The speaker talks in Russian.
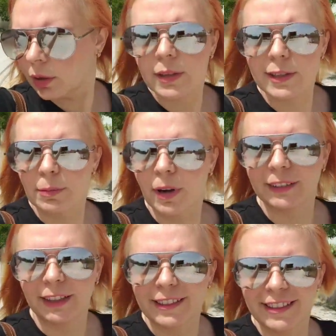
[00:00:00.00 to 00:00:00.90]
С ним
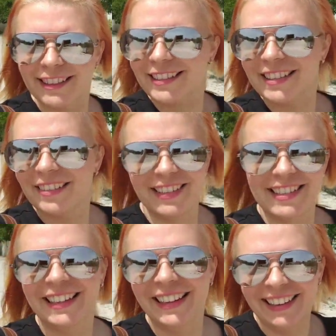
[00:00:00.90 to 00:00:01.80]
как-то интереснее,
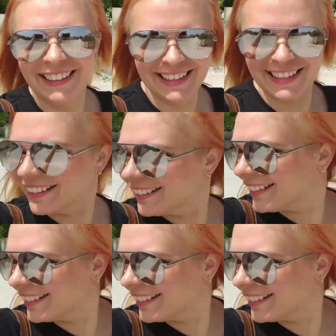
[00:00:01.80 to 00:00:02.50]
веселее назад.